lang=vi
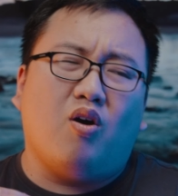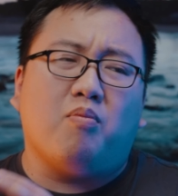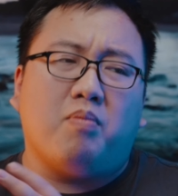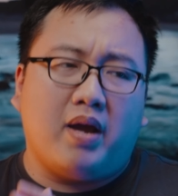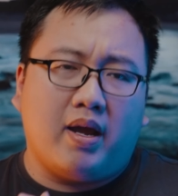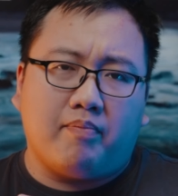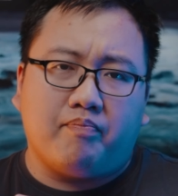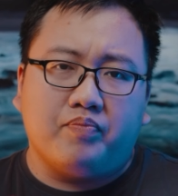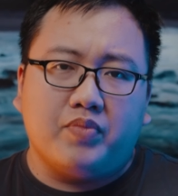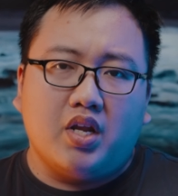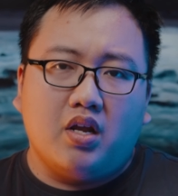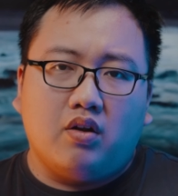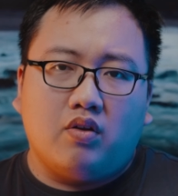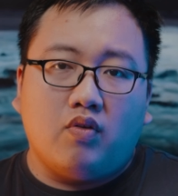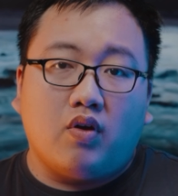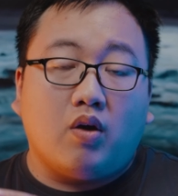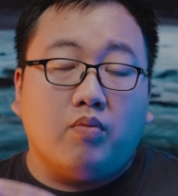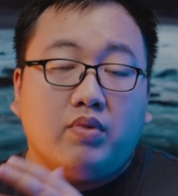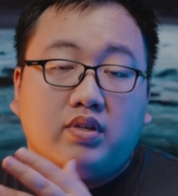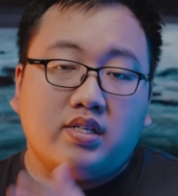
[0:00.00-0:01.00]
ọp ẹp,
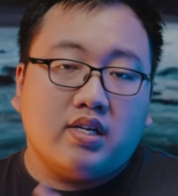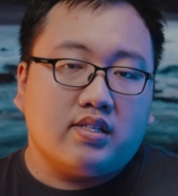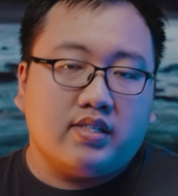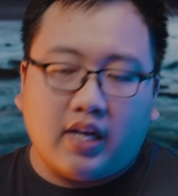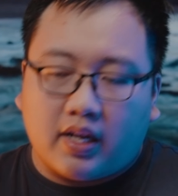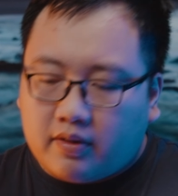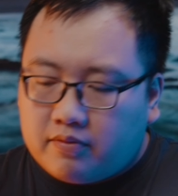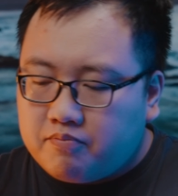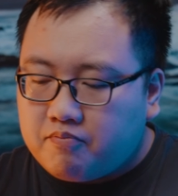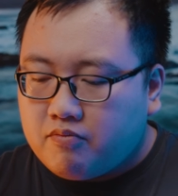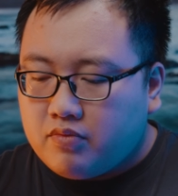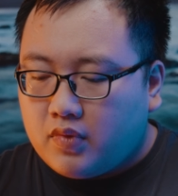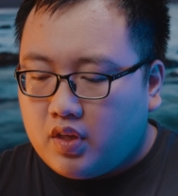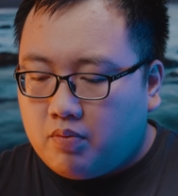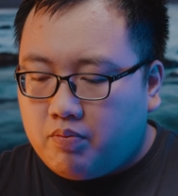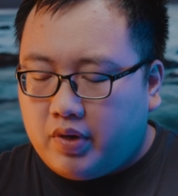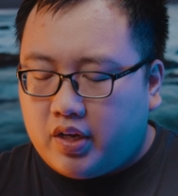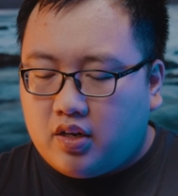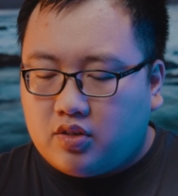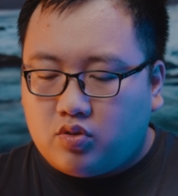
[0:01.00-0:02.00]
nó không được chắc chắn.
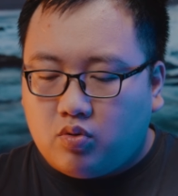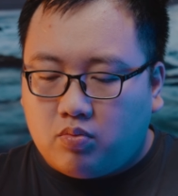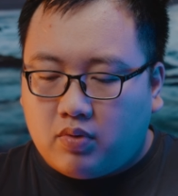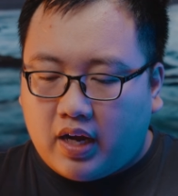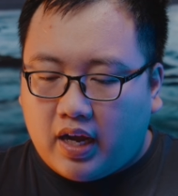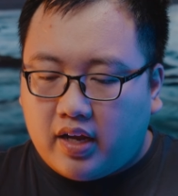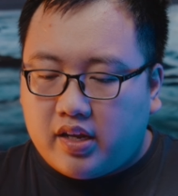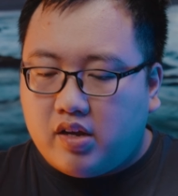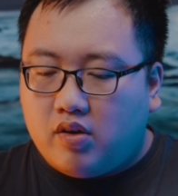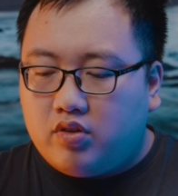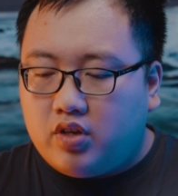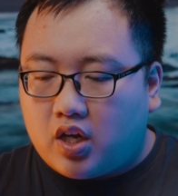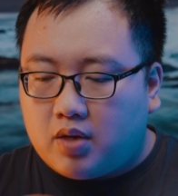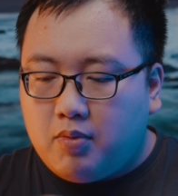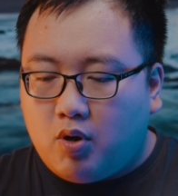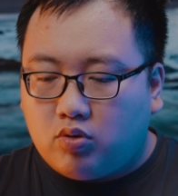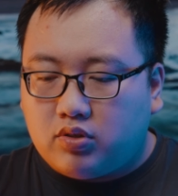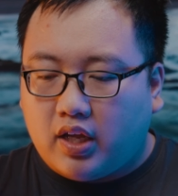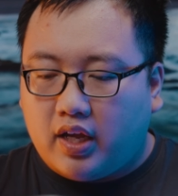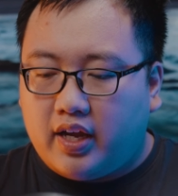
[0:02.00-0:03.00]
Mình đã dùng khá nhiều những cái
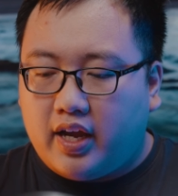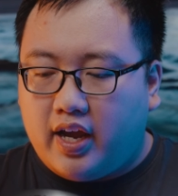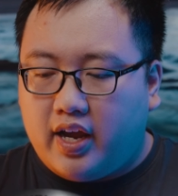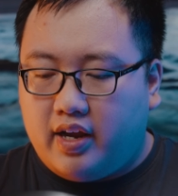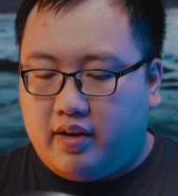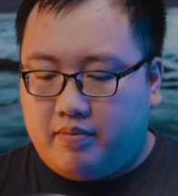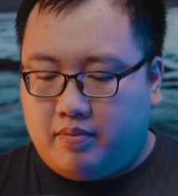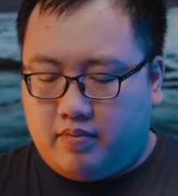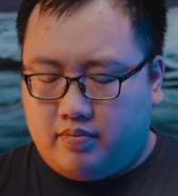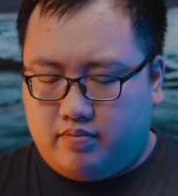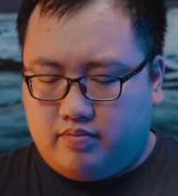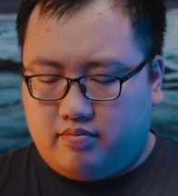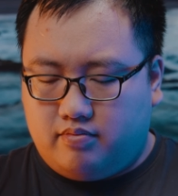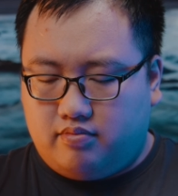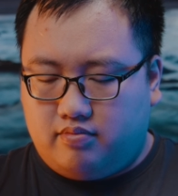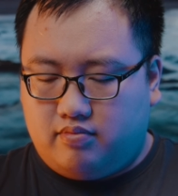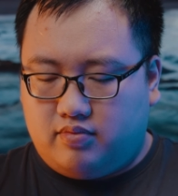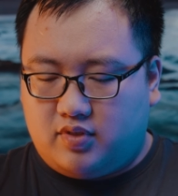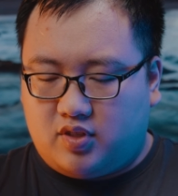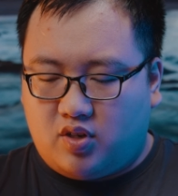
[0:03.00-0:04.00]
mẫu tai nghe
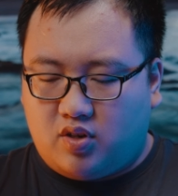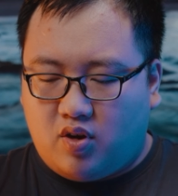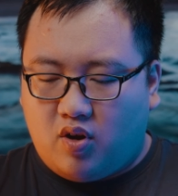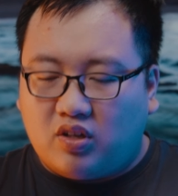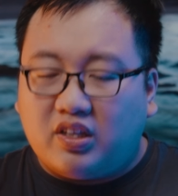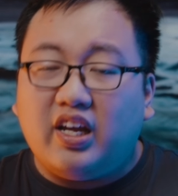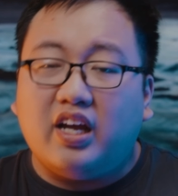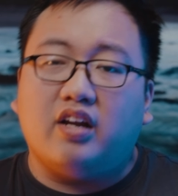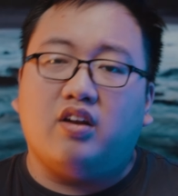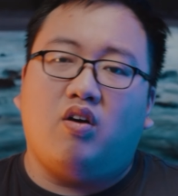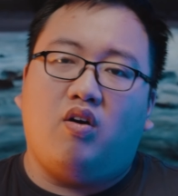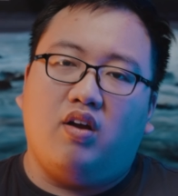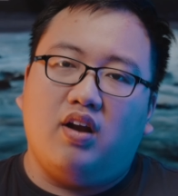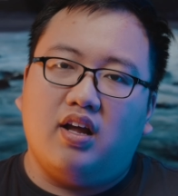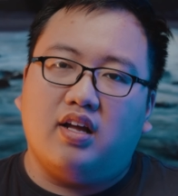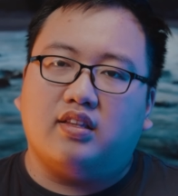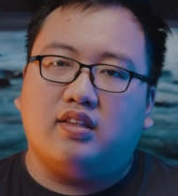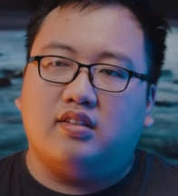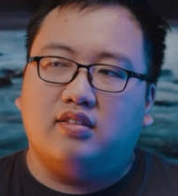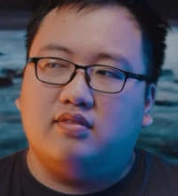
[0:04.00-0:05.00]
có thể nói
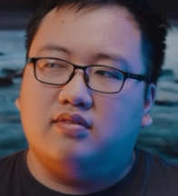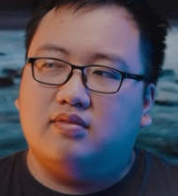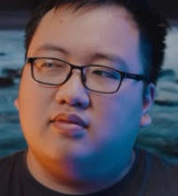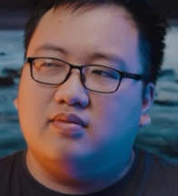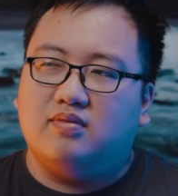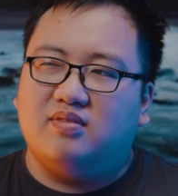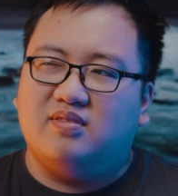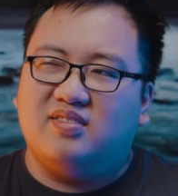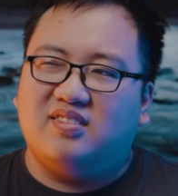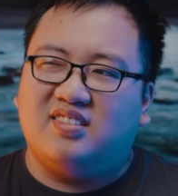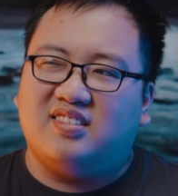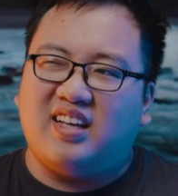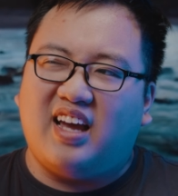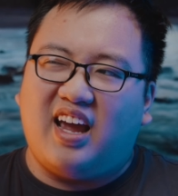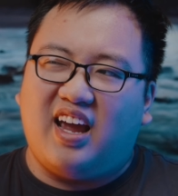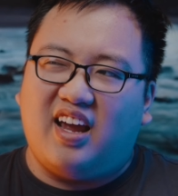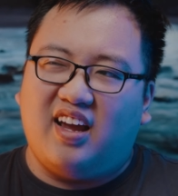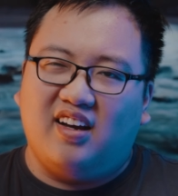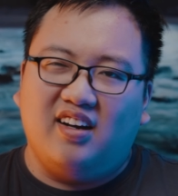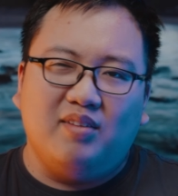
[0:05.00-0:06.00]
là
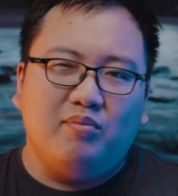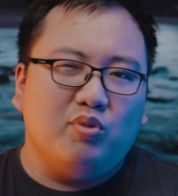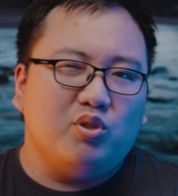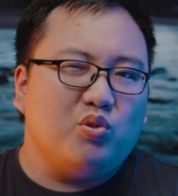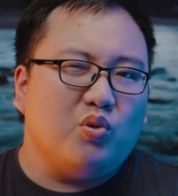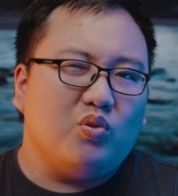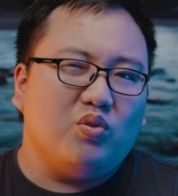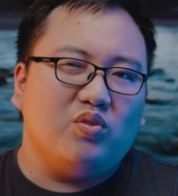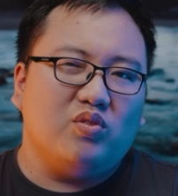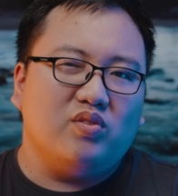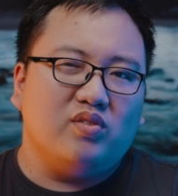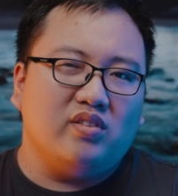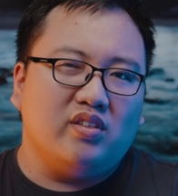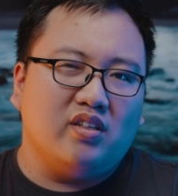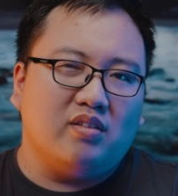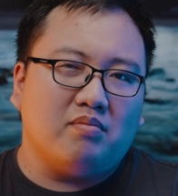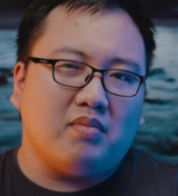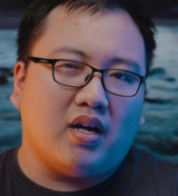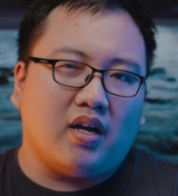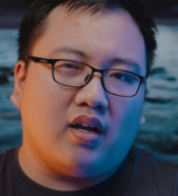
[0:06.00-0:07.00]
rẻ hơn một chút
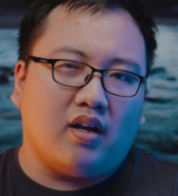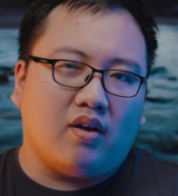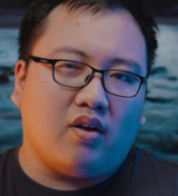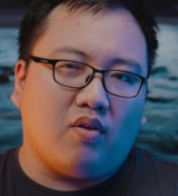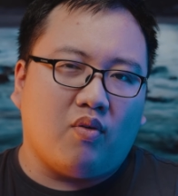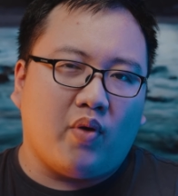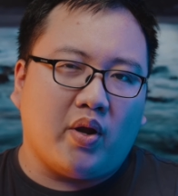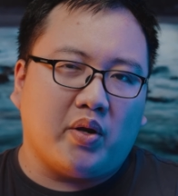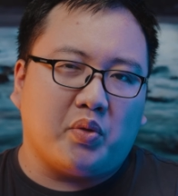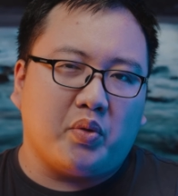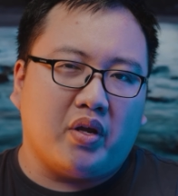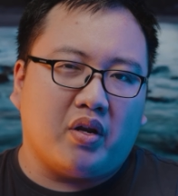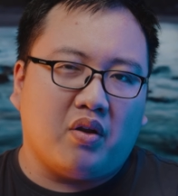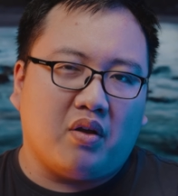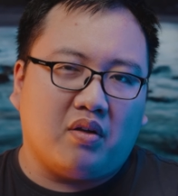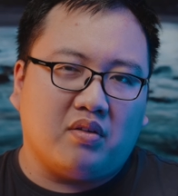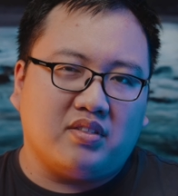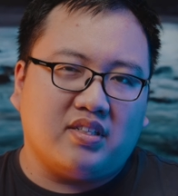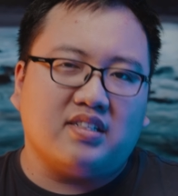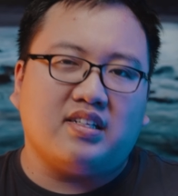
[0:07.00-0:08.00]
nhưng mà hoàn thiện
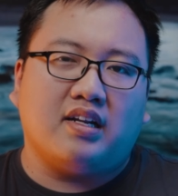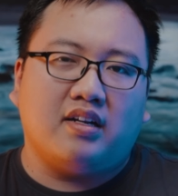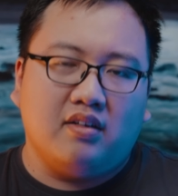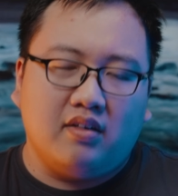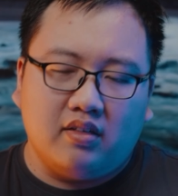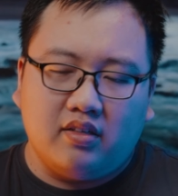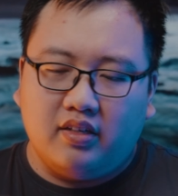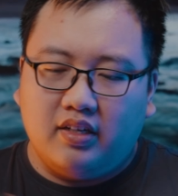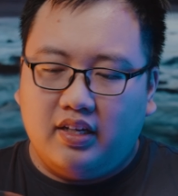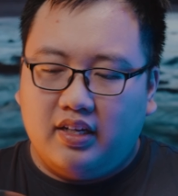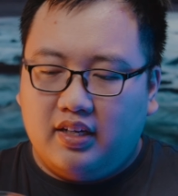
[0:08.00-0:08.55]
nó chắc chắn hơn.